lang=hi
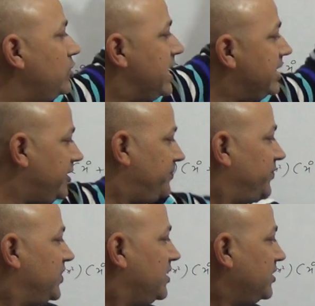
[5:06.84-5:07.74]
ना लें
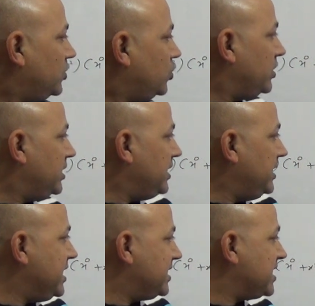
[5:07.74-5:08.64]
तो
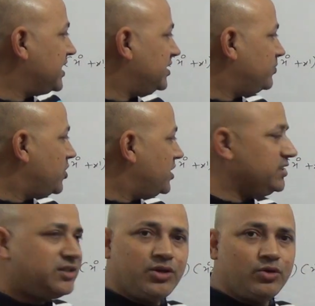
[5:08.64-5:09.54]
ए के
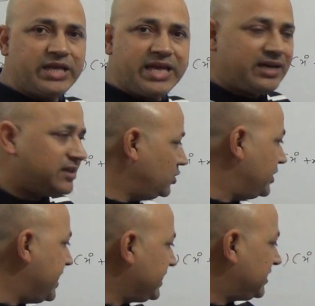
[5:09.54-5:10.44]
करस्पॉन्डिंग जीरो हो जाएगा
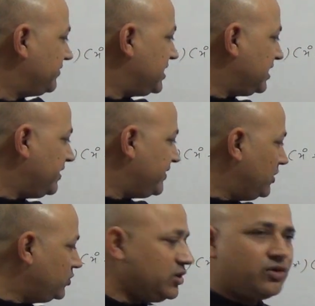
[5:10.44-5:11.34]
तो एक्स वन की
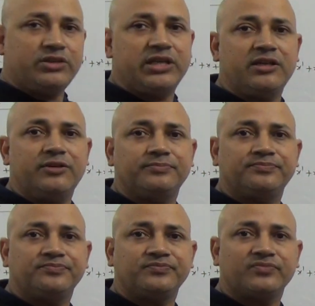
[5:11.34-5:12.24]
वैल्यू जीरो हो जाएगी
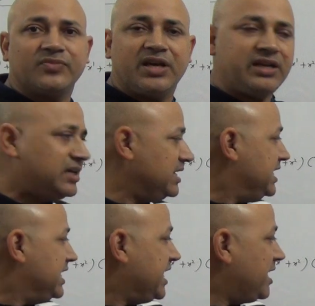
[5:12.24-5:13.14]
है ना
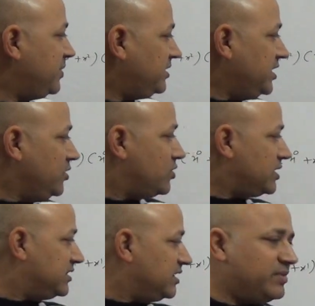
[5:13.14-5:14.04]
हमें तीनों
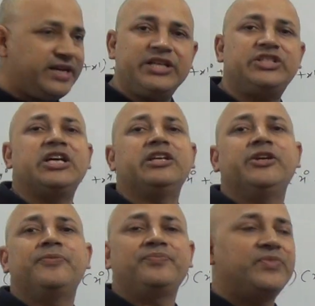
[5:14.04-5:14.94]
का सम एट
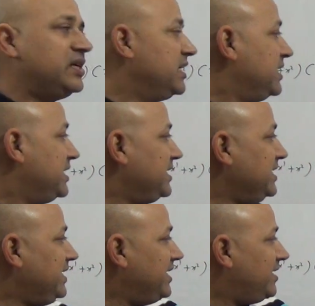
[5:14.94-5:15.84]
चाहिए
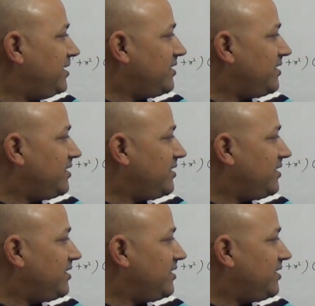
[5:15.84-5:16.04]
ये